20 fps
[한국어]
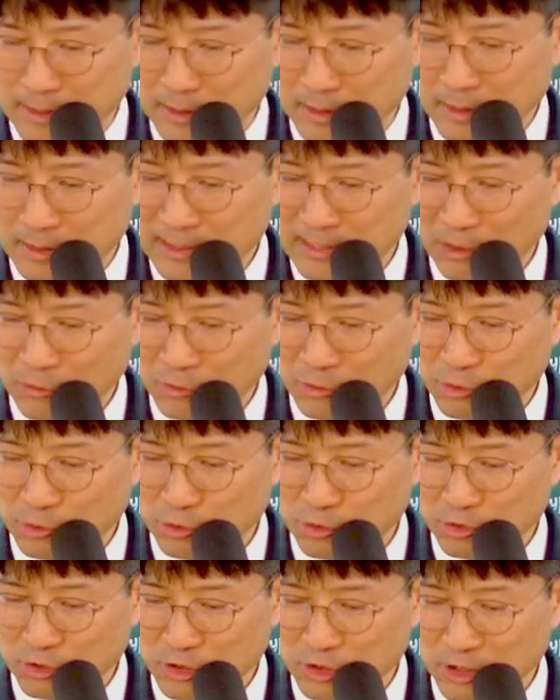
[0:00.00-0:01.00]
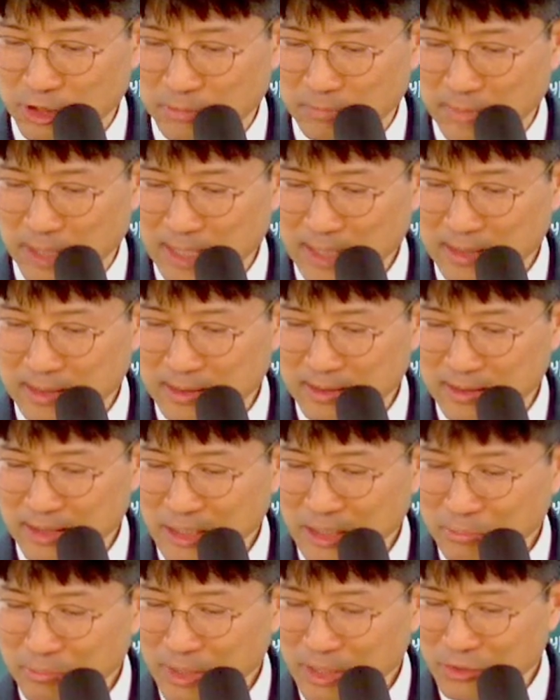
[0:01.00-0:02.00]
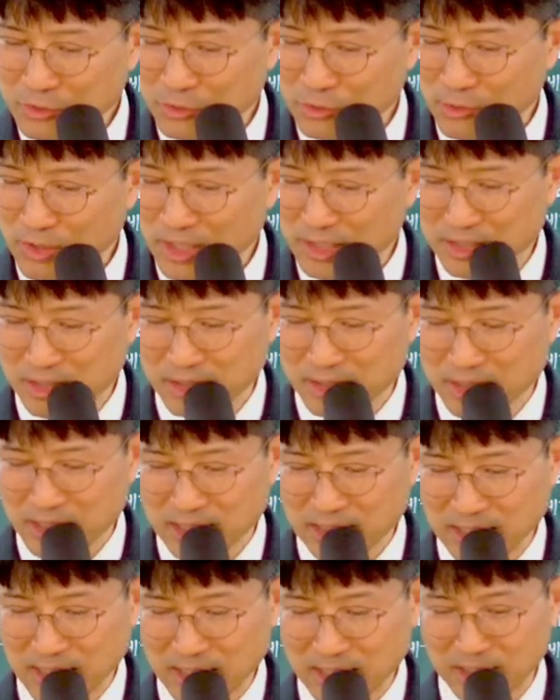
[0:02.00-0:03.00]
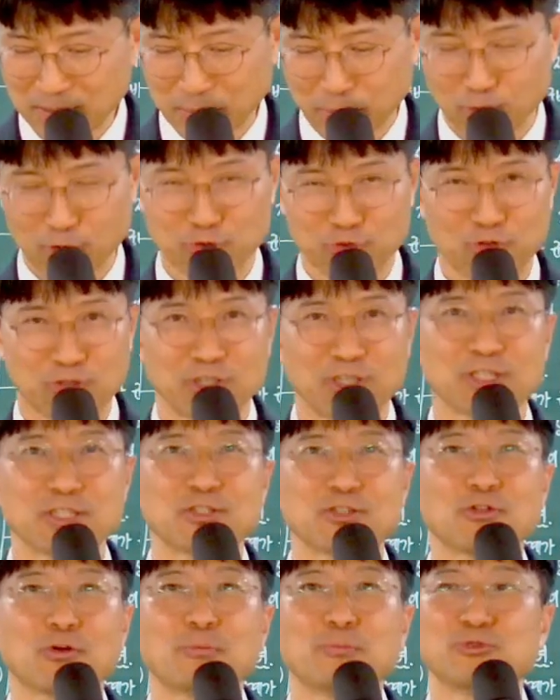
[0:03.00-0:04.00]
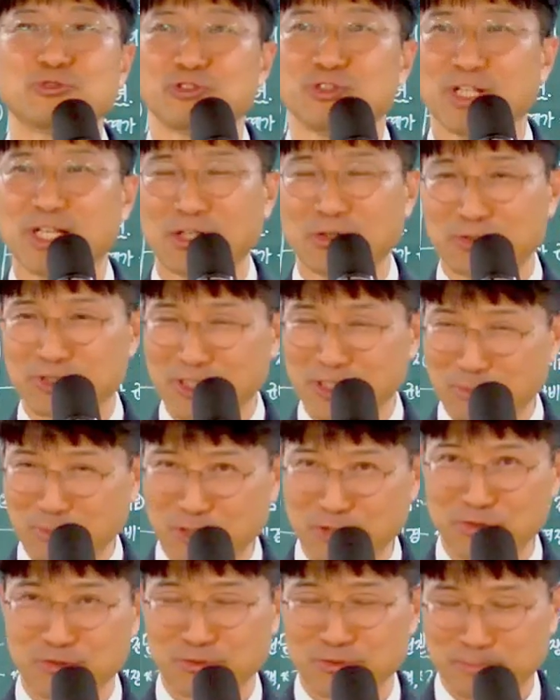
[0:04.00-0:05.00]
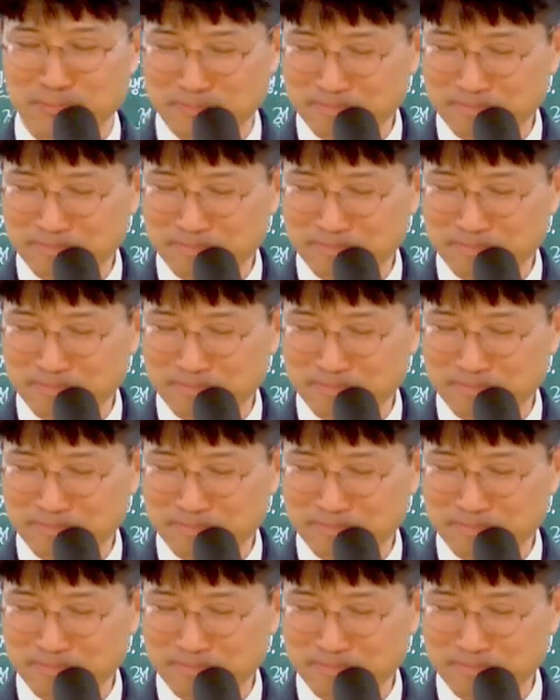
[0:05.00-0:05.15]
흘러나오는 수정처럼 맑은 생명수의 정결한 강을 보여주다. 여기도 물이에요. 생명수.